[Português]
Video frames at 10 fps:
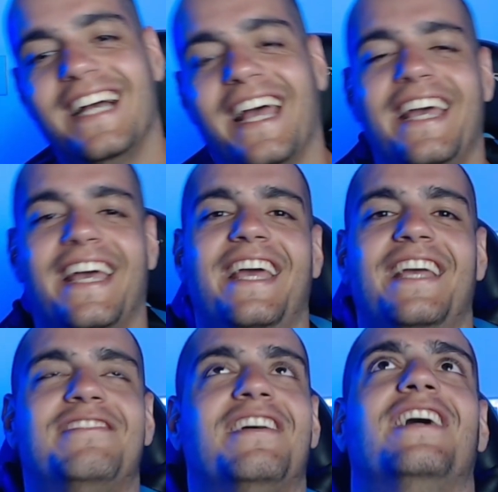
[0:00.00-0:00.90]

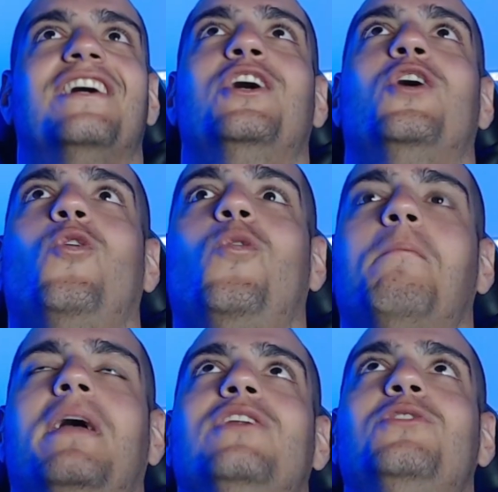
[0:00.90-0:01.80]
Errei, velho. O
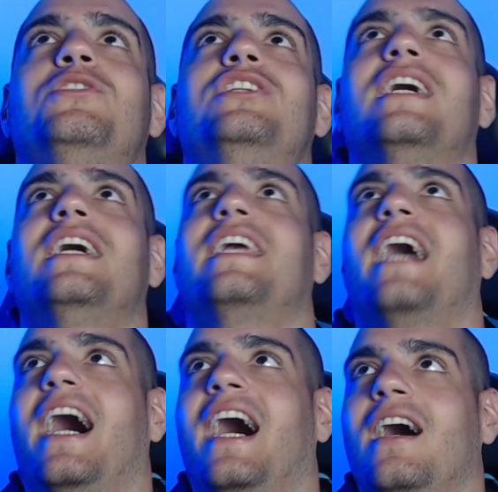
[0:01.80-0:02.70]
medo de
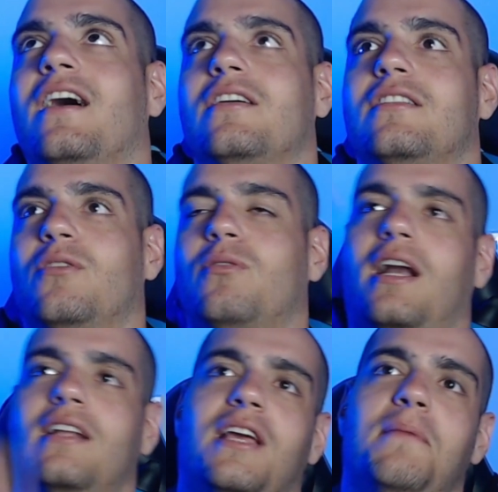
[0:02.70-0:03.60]
ganhar. Então o
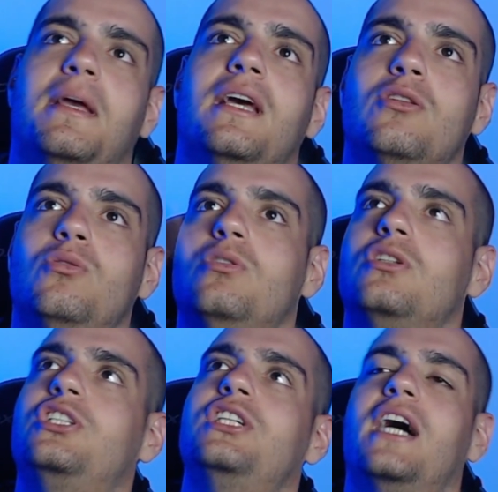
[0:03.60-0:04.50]
cara tem medo
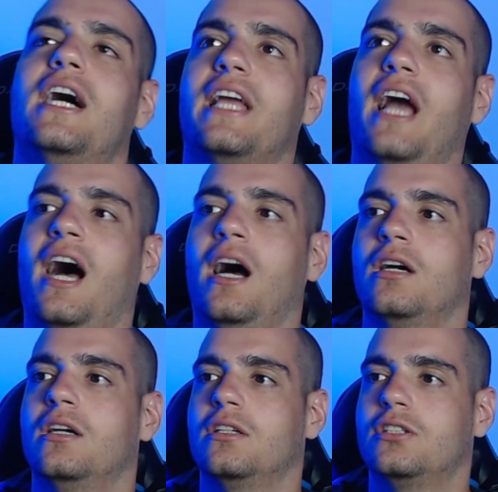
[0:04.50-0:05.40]
de ganhar,
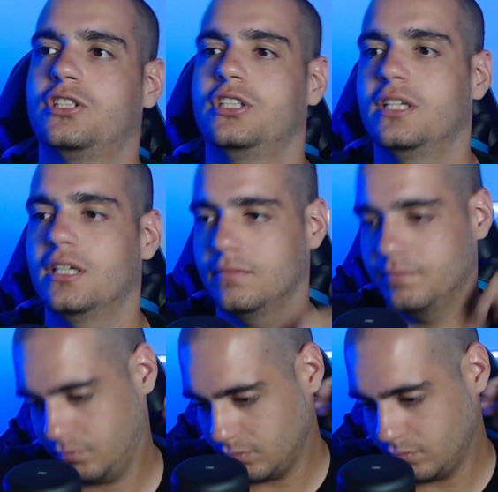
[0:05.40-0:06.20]
tira.